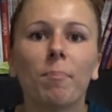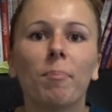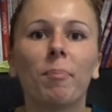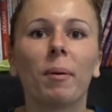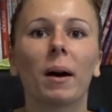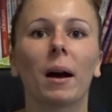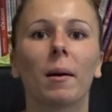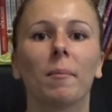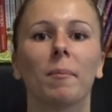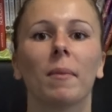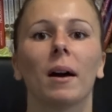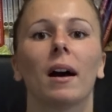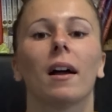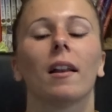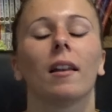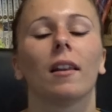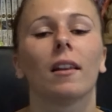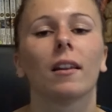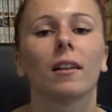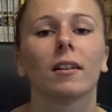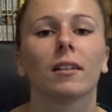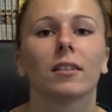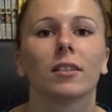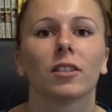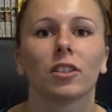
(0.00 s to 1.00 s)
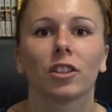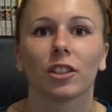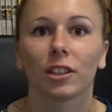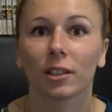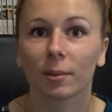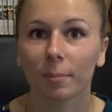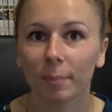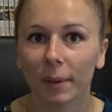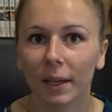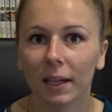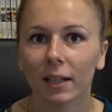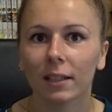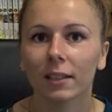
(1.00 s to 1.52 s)
pas mal
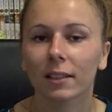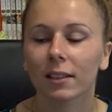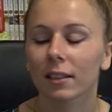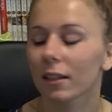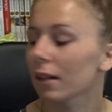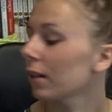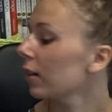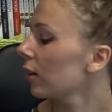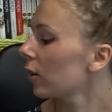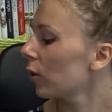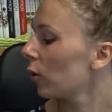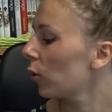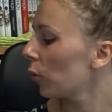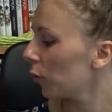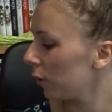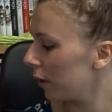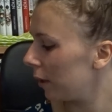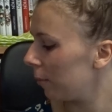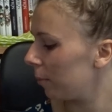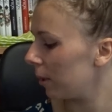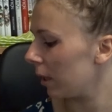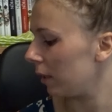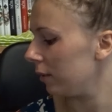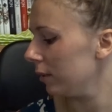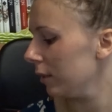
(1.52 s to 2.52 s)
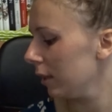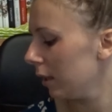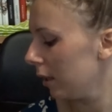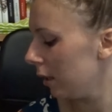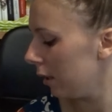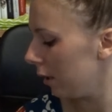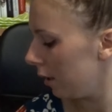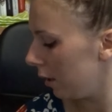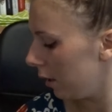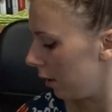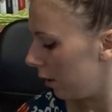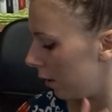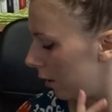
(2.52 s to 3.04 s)
J'espère qu'on est bien.
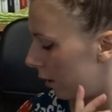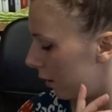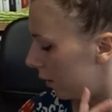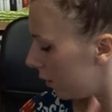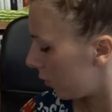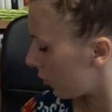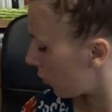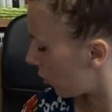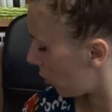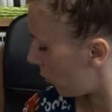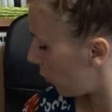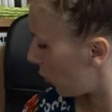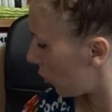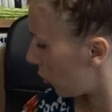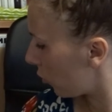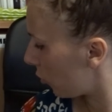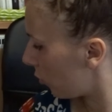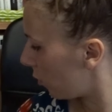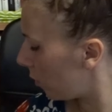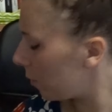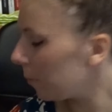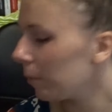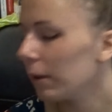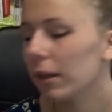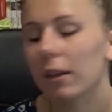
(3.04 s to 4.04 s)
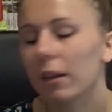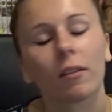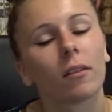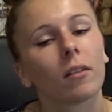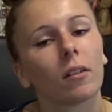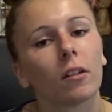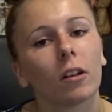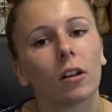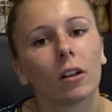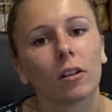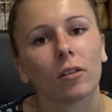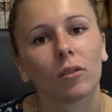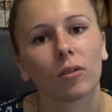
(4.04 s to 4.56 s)
Je me suis mise
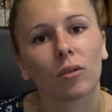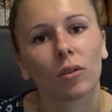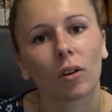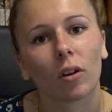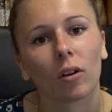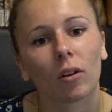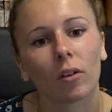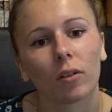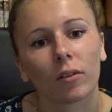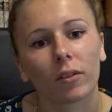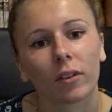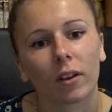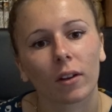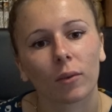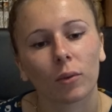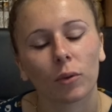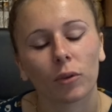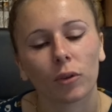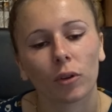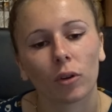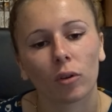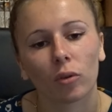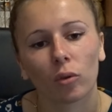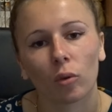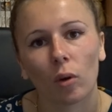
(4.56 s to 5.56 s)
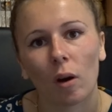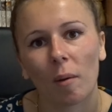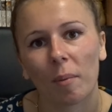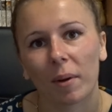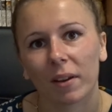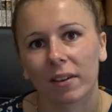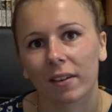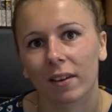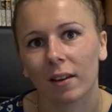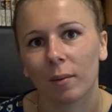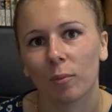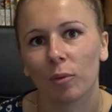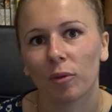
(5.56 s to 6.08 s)
dans un autre endroit
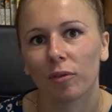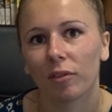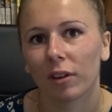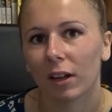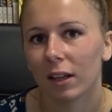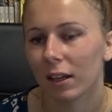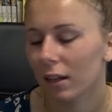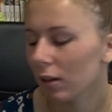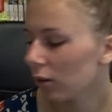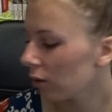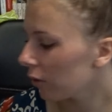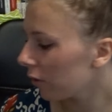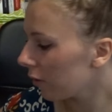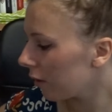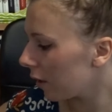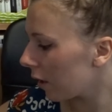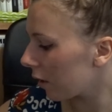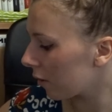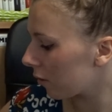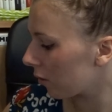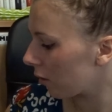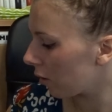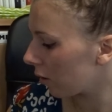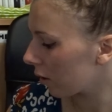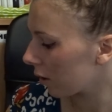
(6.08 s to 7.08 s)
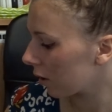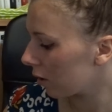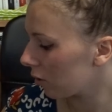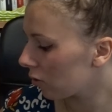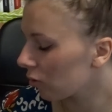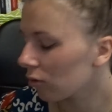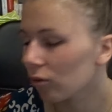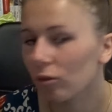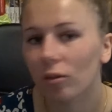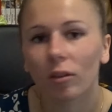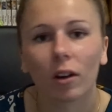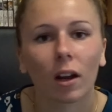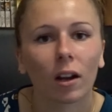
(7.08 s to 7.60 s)
parce qu'il me fallait l'ordinateur qui est
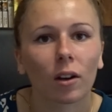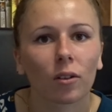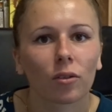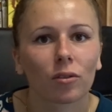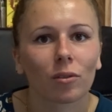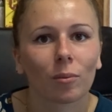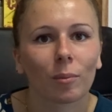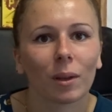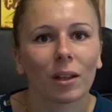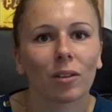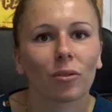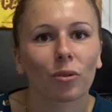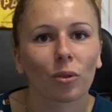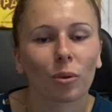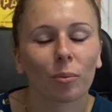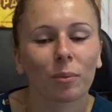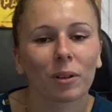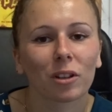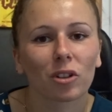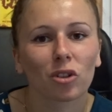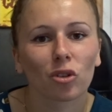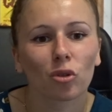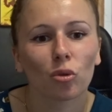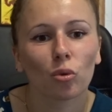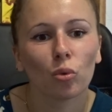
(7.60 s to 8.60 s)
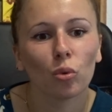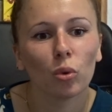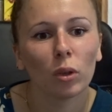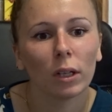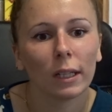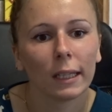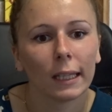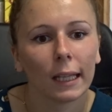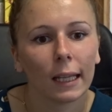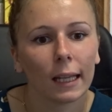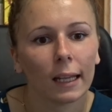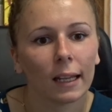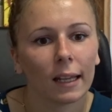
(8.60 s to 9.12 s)
juste là que je vais mettre sur mes genoux
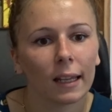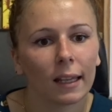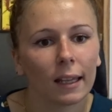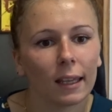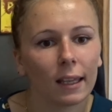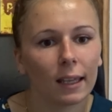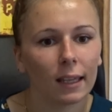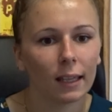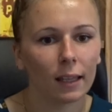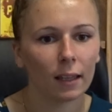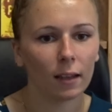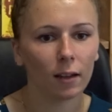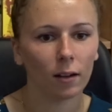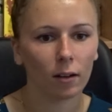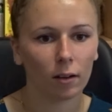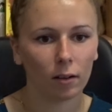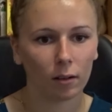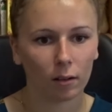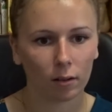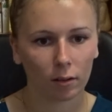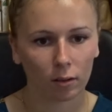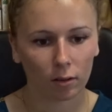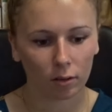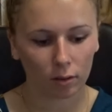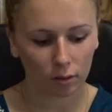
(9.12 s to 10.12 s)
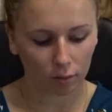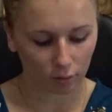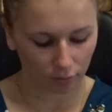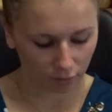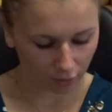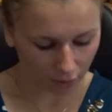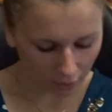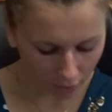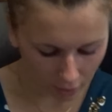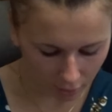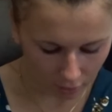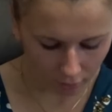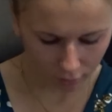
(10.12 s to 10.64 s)
et euh,
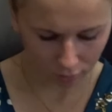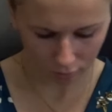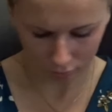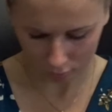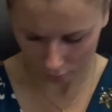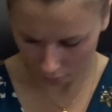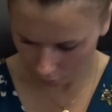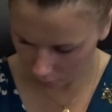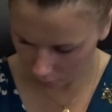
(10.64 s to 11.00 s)
ça grince.